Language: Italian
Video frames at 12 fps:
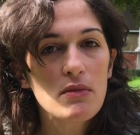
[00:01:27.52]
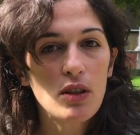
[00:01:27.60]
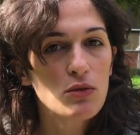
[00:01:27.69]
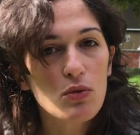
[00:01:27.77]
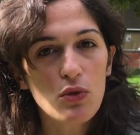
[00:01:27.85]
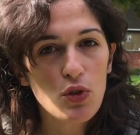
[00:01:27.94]

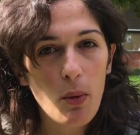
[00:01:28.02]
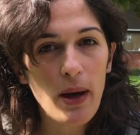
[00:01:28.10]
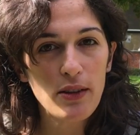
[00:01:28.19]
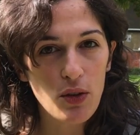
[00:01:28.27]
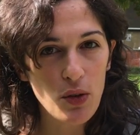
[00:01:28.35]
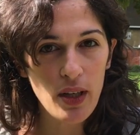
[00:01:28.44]
no, tutto
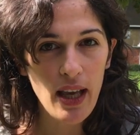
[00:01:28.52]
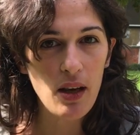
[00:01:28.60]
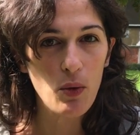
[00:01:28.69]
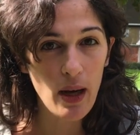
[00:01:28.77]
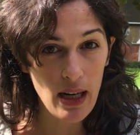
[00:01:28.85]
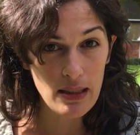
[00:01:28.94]
sommato non
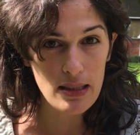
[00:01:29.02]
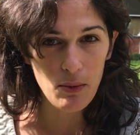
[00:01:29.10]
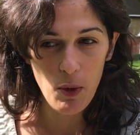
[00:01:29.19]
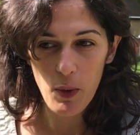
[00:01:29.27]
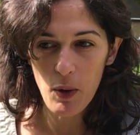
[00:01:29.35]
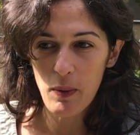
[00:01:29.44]
è un
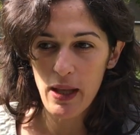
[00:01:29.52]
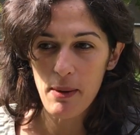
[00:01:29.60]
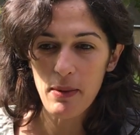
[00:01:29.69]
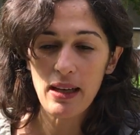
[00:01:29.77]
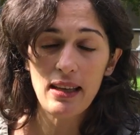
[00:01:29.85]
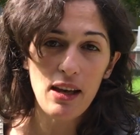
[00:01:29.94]
grandissimo
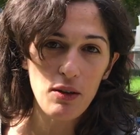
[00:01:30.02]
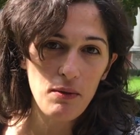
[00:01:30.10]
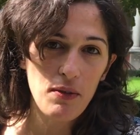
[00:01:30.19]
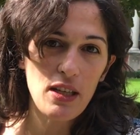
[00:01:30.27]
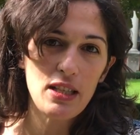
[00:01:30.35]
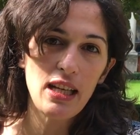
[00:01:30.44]
problema. È chiaro
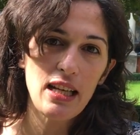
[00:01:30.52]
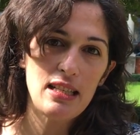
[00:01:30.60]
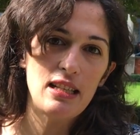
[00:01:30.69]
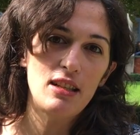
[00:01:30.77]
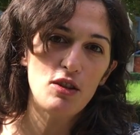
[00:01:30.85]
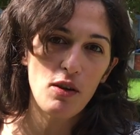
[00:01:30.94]
invece che
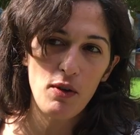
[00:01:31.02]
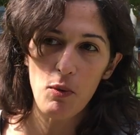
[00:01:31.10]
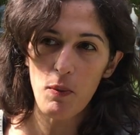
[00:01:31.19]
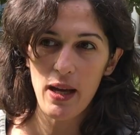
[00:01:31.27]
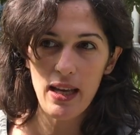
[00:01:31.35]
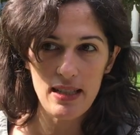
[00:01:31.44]
se si trova in
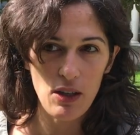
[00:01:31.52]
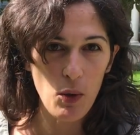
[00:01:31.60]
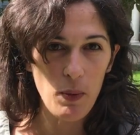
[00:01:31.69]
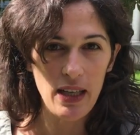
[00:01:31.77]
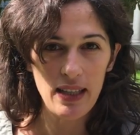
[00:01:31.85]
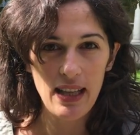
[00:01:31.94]
un paese
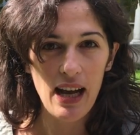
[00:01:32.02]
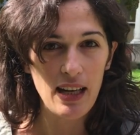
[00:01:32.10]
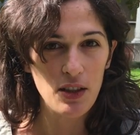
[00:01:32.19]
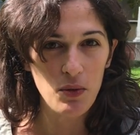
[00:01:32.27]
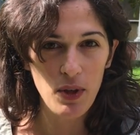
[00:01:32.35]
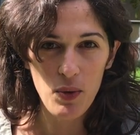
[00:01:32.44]
come
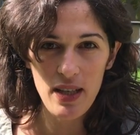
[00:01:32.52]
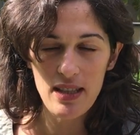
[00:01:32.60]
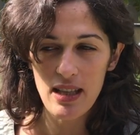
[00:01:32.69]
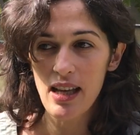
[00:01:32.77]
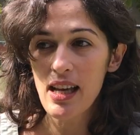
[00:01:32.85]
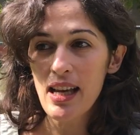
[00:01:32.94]
l'Italia dove
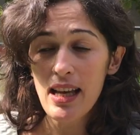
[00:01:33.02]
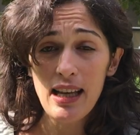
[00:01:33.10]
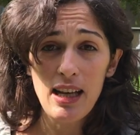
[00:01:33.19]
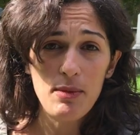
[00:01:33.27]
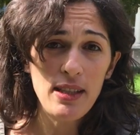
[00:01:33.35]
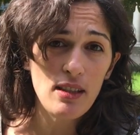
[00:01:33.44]
questi
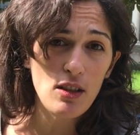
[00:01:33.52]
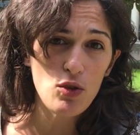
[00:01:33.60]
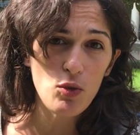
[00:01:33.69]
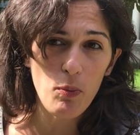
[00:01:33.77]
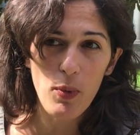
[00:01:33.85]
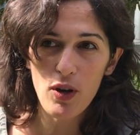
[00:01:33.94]
elementi di
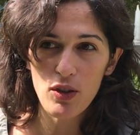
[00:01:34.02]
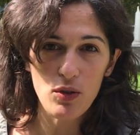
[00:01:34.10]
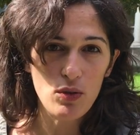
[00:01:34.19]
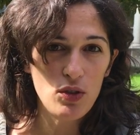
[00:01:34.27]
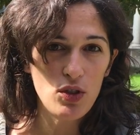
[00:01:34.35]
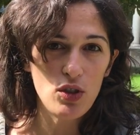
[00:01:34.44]

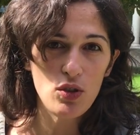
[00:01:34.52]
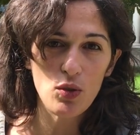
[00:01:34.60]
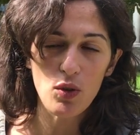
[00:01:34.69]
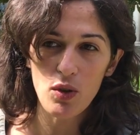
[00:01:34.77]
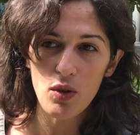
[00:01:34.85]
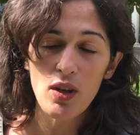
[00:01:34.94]
supporto non ci
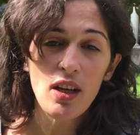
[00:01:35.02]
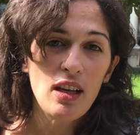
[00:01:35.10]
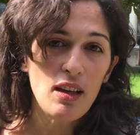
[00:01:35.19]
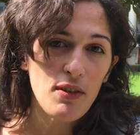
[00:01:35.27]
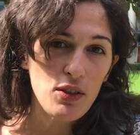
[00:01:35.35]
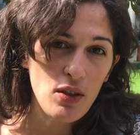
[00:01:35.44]
sono,
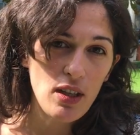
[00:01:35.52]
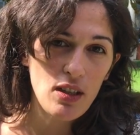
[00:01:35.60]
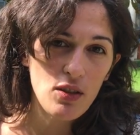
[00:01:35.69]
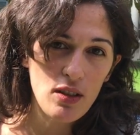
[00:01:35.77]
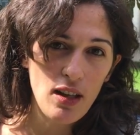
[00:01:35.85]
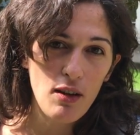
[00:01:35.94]
il fatto che
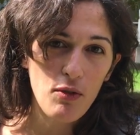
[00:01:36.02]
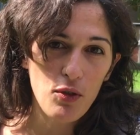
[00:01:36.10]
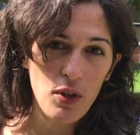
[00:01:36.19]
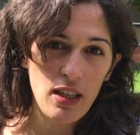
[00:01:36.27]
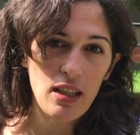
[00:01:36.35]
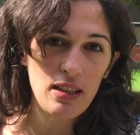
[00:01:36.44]
la donna
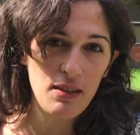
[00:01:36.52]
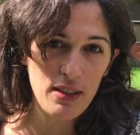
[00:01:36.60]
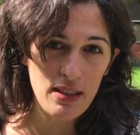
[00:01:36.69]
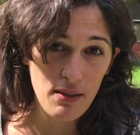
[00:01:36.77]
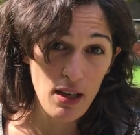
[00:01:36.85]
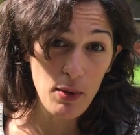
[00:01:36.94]
lavori
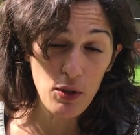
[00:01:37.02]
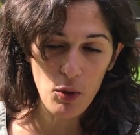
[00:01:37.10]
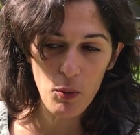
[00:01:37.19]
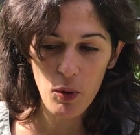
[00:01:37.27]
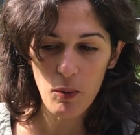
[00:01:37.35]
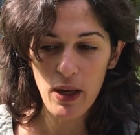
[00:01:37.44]
diventa veramente
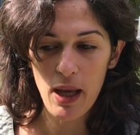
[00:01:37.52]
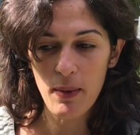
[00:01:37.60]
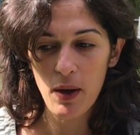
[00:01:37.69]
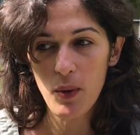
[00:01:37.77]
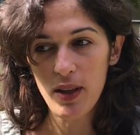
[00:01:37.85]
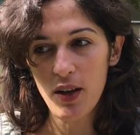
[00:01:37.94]
un
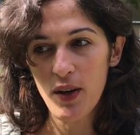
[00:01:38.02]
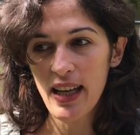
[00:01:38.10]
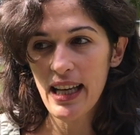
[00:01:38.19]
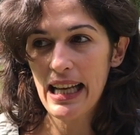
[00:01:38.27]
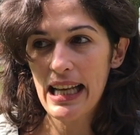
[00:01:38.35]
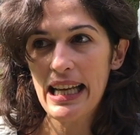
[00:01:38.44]
problema. Quindi non
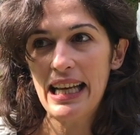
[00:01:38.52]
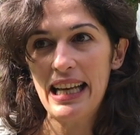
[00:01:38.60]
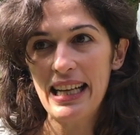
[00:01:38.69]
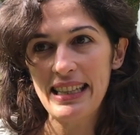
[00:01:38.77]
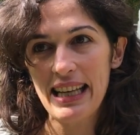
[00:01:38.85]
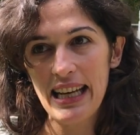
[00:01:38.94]
è che
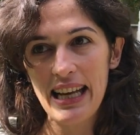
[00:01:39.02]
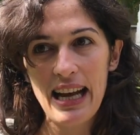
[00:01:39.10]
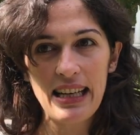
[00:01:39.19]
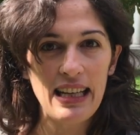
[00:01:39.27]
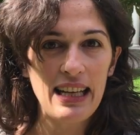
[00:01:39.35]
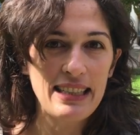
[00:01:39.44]
eh, gli
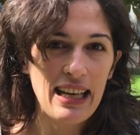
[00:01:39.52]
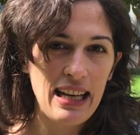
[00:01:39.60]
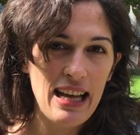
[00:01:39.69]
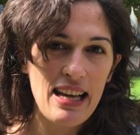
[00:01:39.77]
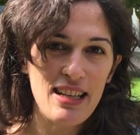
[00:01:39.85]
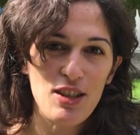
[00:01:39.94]
italiani e le
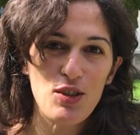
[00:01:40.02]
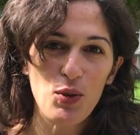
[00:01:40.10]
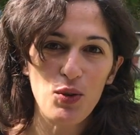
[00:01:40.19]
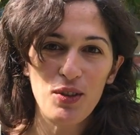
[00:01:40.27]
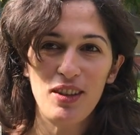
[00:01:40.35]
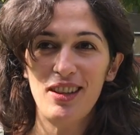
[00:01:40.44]
italiane
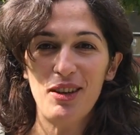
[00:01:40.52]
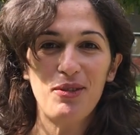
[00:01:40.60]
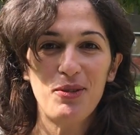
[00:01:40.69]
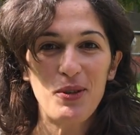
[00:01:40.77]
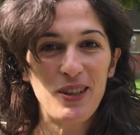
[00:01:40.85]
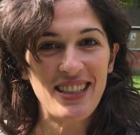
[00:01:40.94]
sono di
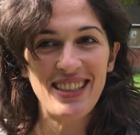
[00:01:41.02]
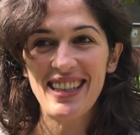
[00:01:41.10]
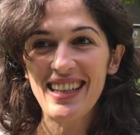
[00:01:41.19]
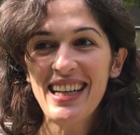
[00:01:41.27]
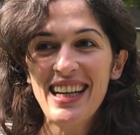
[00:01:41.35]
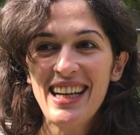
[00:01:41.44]
default
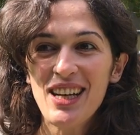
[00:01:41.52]
eh,